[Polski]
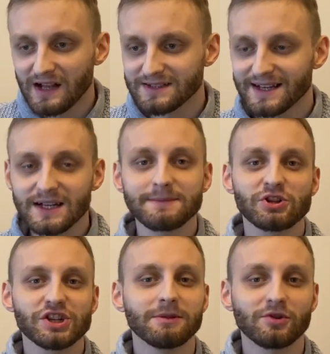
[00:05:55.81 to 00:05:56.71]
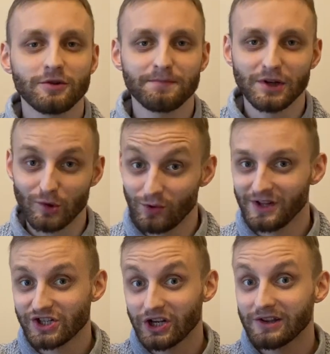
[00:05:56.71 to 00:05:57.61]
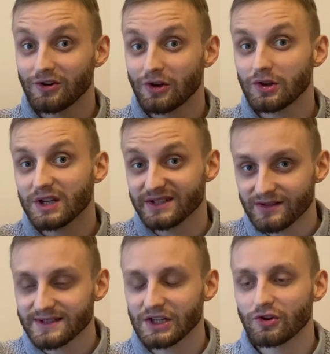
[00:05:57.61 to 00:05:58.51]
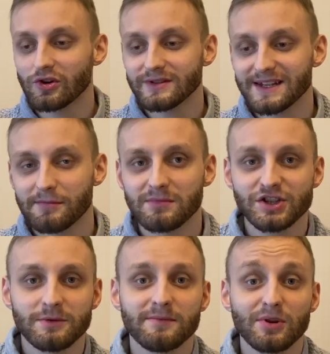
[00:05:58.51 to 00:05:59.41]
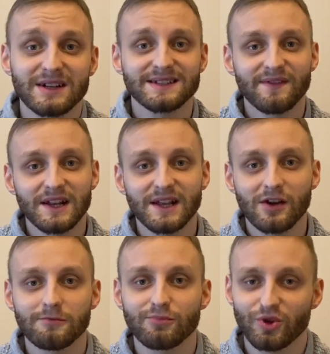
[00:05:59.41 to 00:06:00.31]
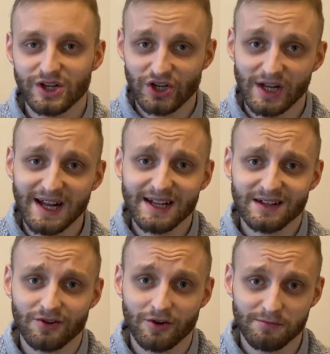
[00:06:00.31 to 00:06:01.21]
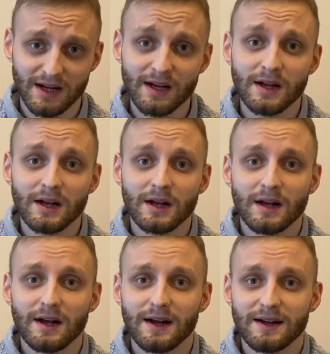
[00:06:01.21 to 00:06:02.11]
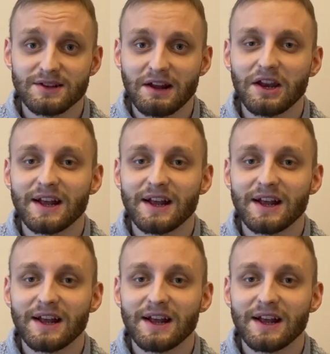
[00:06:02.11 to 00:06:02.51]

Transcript: Zaraz przejdziemy do pliku. Jeżeli to oglądasz, zostań do końca, bo będziemy pokazywali na komputerze, jak ja to robię. E, takie